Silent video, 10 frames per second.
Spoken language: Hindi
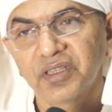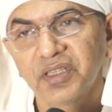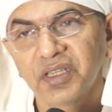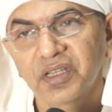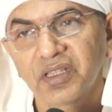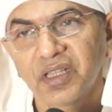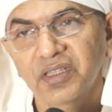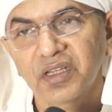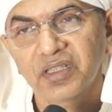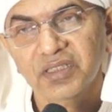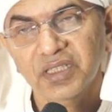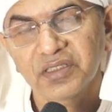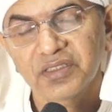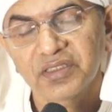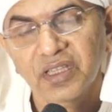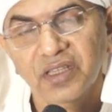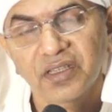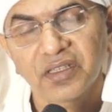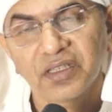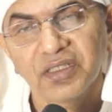कि एक अदना सा
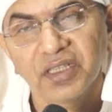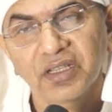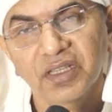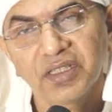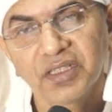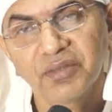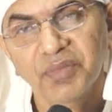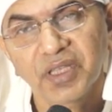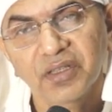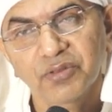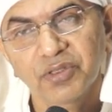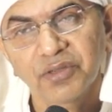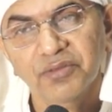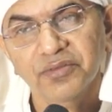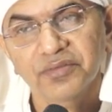इंसान ये कहते कि मैं खुदा हूं